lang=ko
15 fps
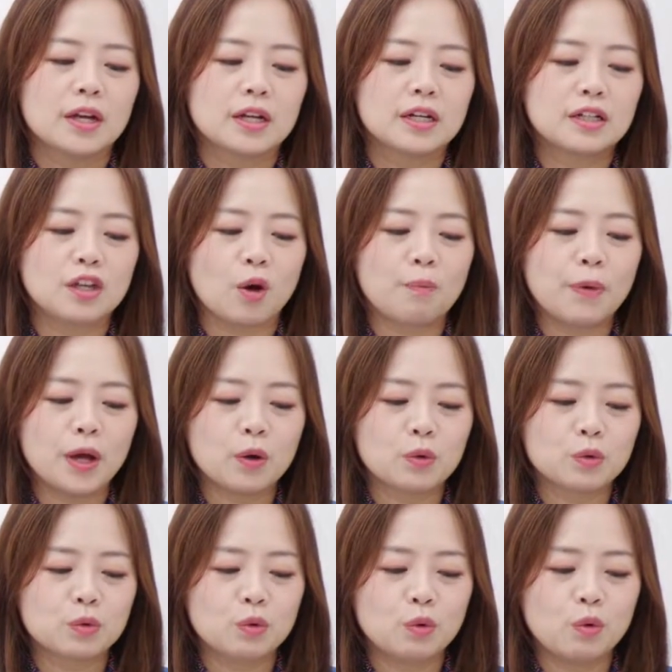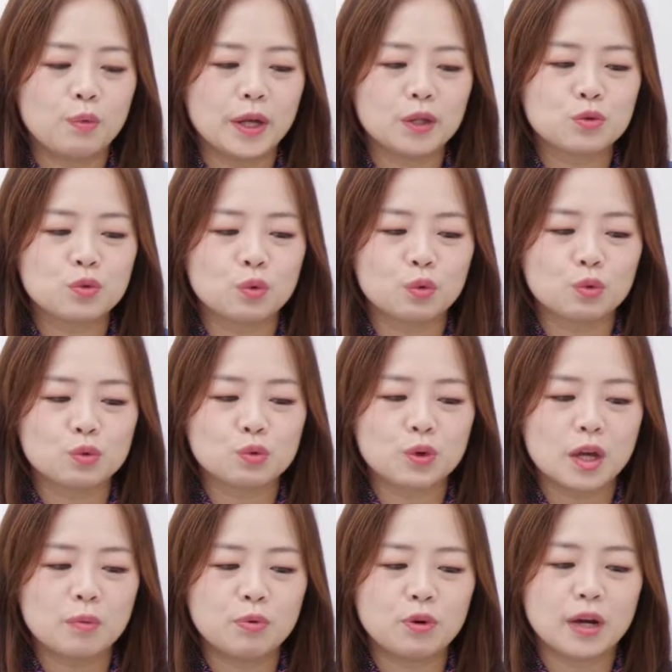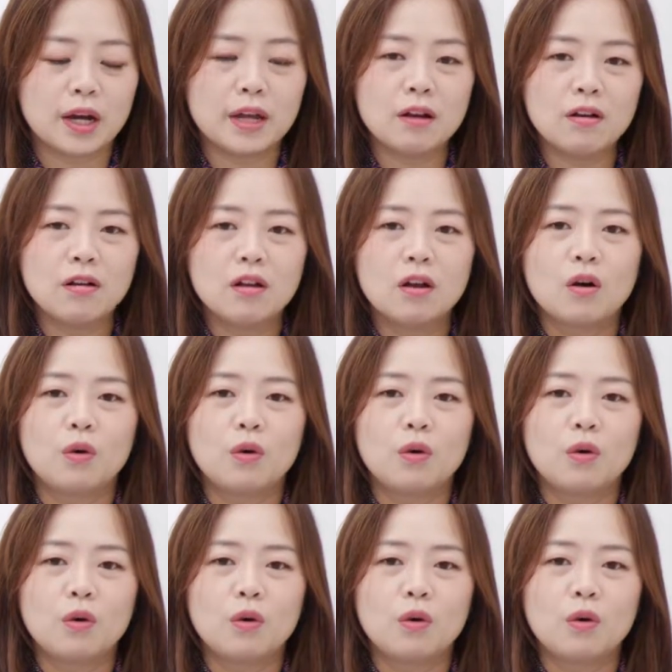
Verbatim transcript: 그 옆에 것도 왼쪽 오른쪽 해볼까요?